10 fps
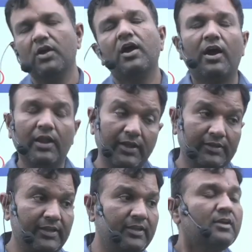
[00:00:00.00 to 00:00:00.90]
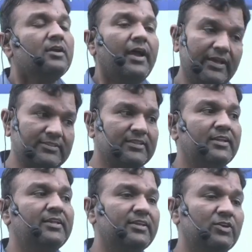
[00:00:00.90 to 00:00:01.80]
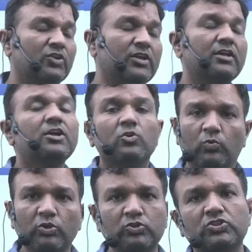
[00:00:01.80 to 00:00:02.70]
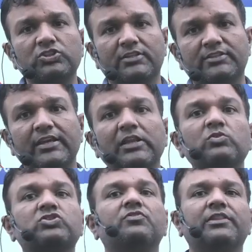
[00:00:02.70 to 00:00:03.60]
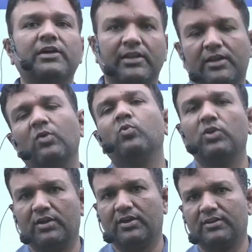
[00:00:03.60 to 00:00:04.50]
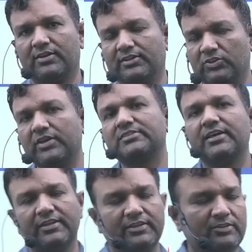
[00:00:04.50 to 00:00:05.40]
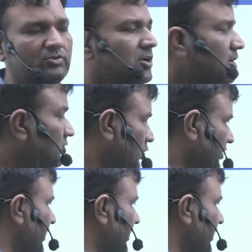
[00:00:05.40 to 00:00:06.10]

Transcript: हालांकि ऐसा नहीं हो कि वो जो शक्ति है ना वो संविधान का उल्लंघन करती हो ऐसा नहीं हो तो ये